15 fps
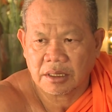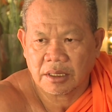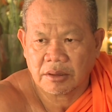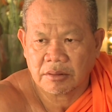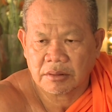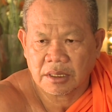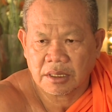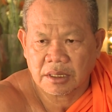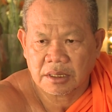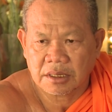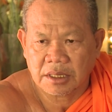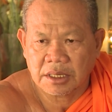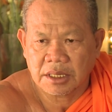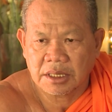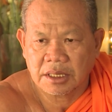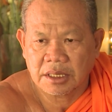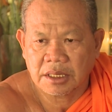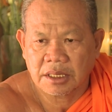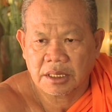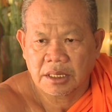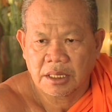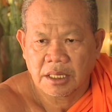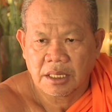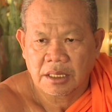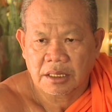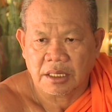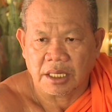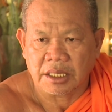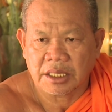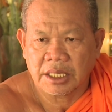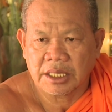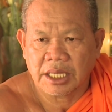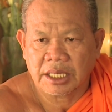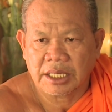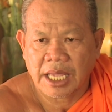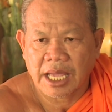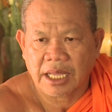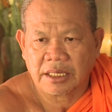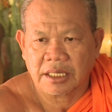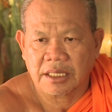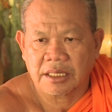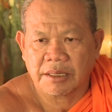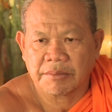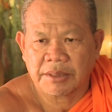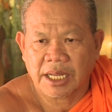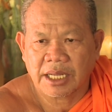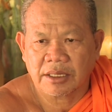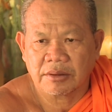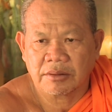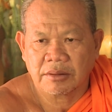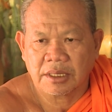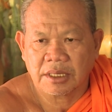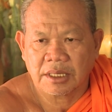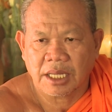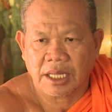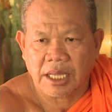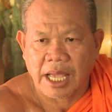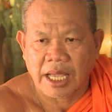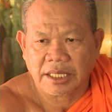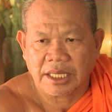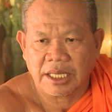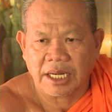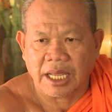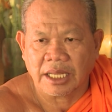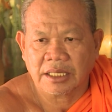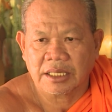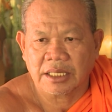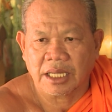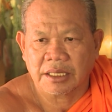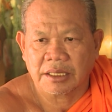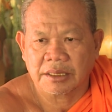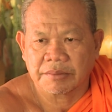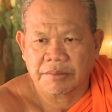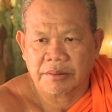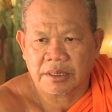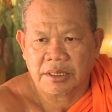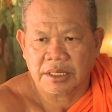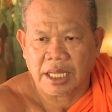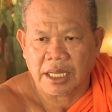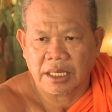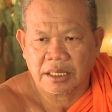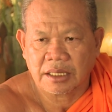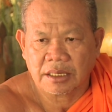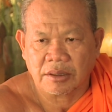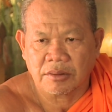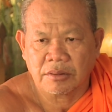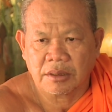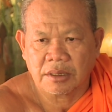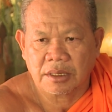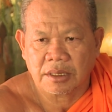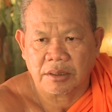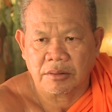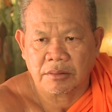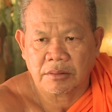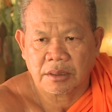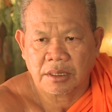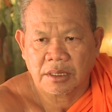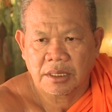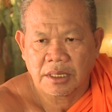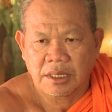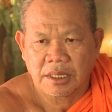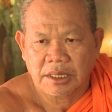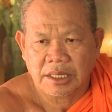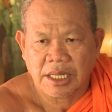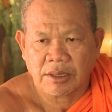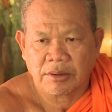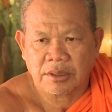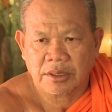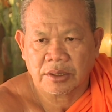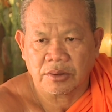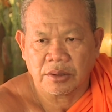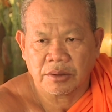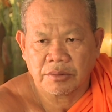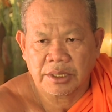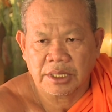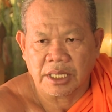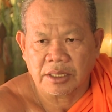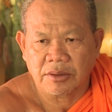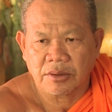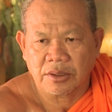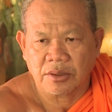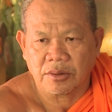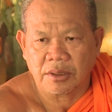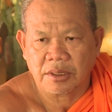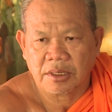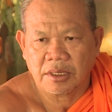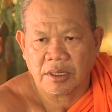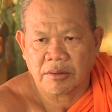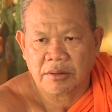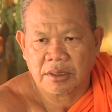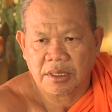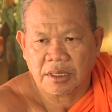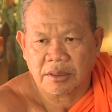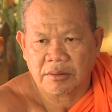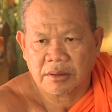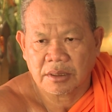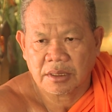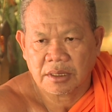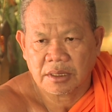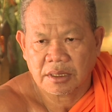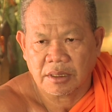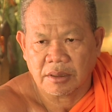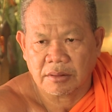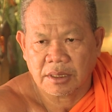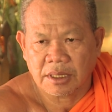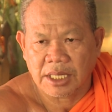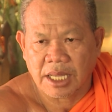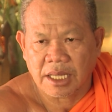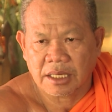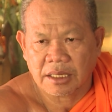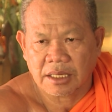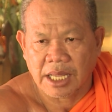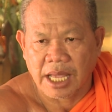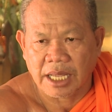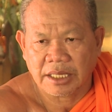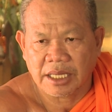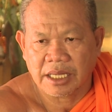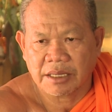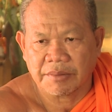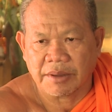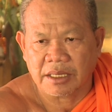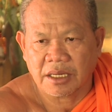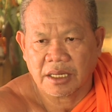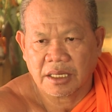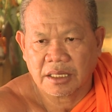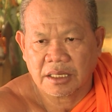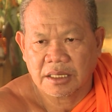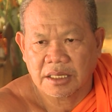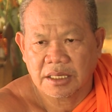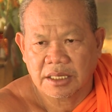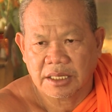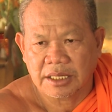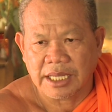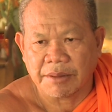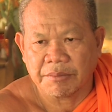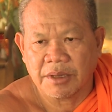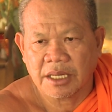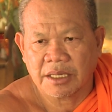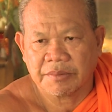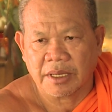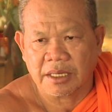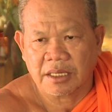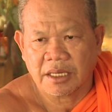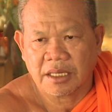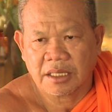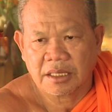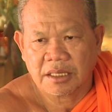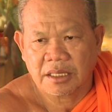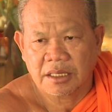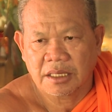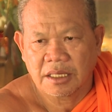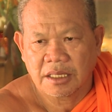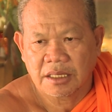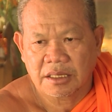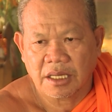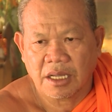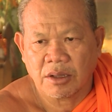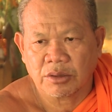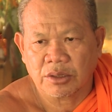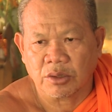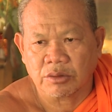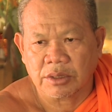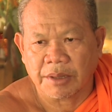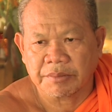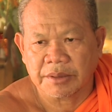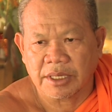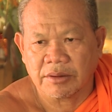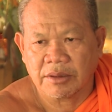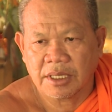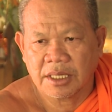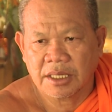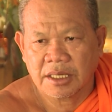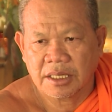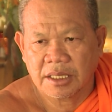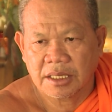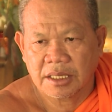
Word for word: không có chơi trò chơi dân gian thì năm nay cũng hạn chế lại, cái nhà cái dân cũng cũng theo cái chùa, quy định của chùa, cái không không không có hạn chế cái phần đó, giảm bớt cái phần đó chứ không có tụ tập nhiều hơn.